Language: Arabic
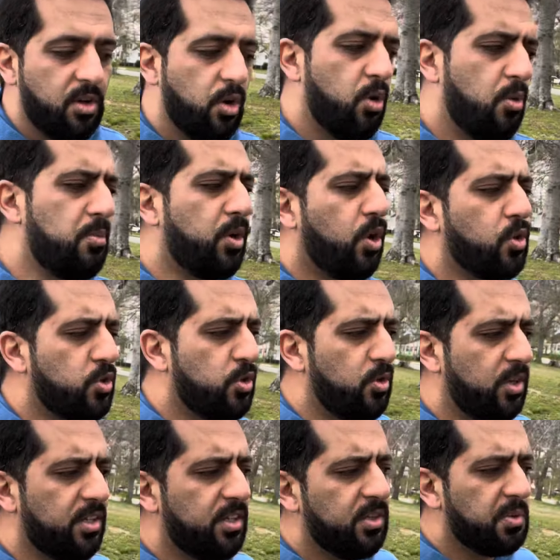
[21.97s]
وما يخرجوا شي
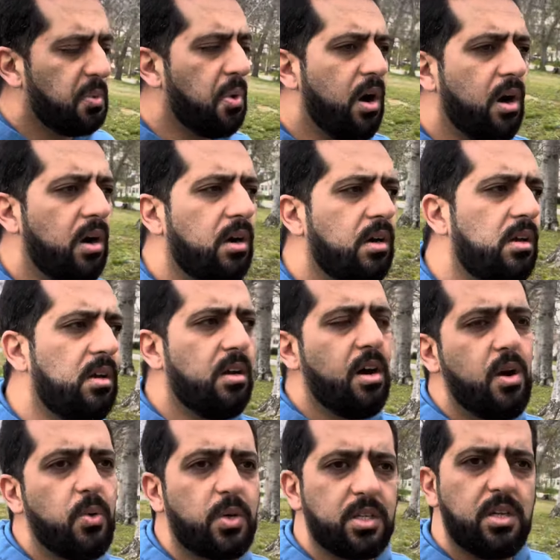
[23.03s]
وحدين وا لا
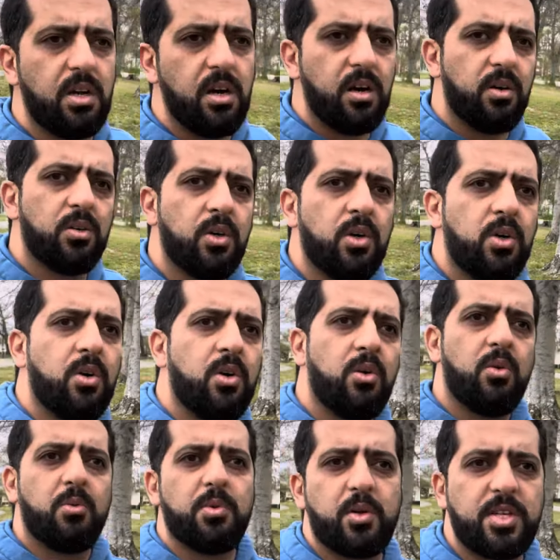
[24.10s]
وكذا
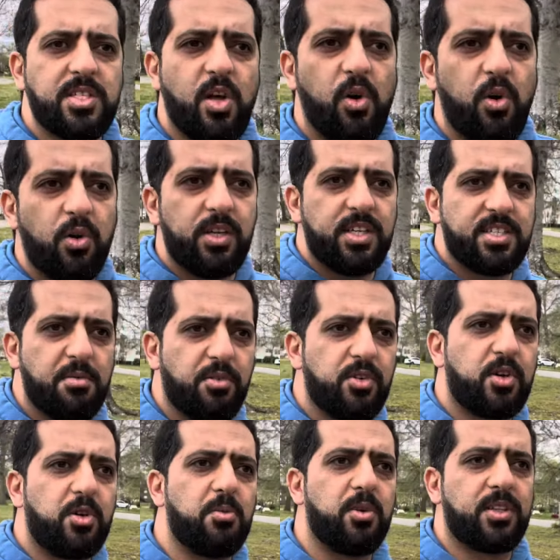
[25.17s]
وبداو كيصحوا لي زعما في
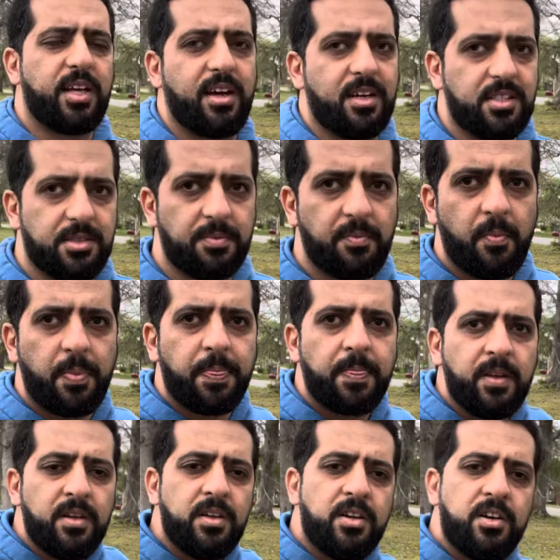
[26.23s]
الكومونتيرات
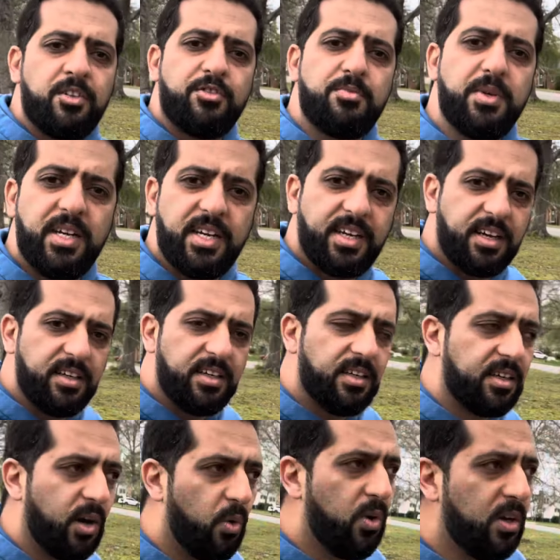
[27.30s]
في ميريكان
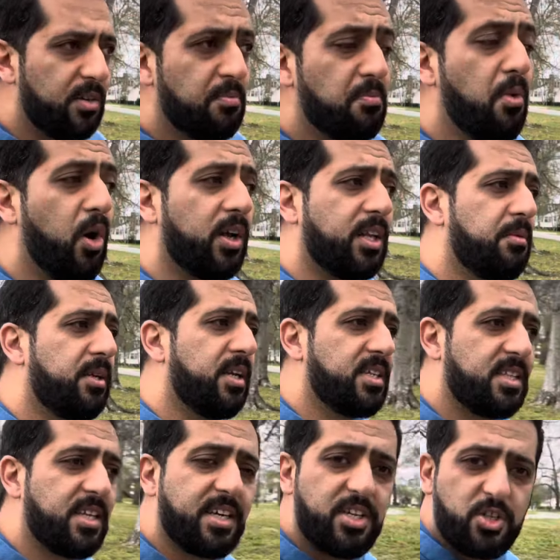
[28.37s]
الاخوان معظم الناس
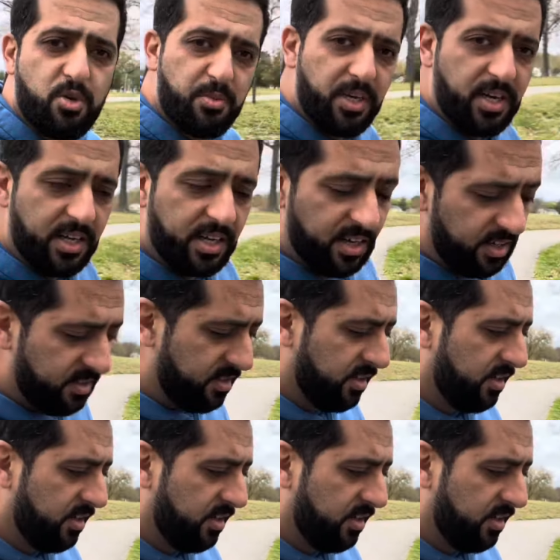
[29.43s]
اللي كيجيو ميريكان